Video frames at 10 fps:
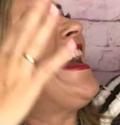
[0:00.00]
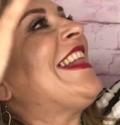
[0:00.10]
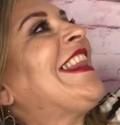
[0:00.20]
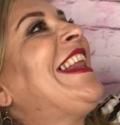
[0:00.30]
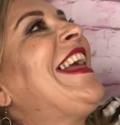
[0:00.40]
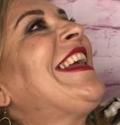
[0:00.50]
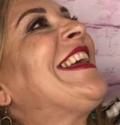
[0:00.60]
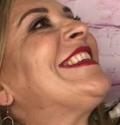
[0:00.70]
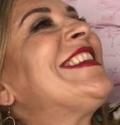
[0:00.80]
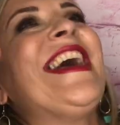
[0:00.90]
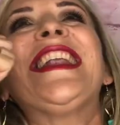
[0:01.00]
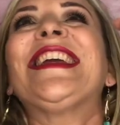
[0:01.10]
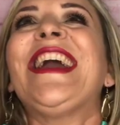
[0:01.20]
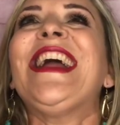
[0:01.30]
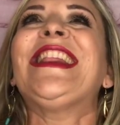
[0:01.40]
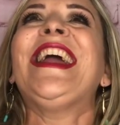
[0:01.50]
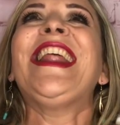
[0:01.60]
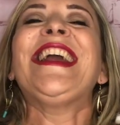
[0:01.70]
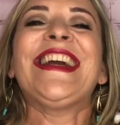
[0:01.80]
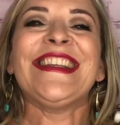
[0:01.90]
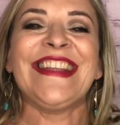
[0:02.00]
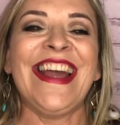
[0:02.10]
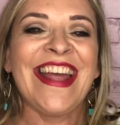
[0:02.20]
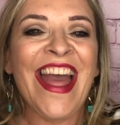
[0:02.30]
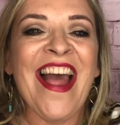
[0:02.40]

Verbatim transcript: ¿Qué tenéis que hacer? ¿Qué tenéis que hacer?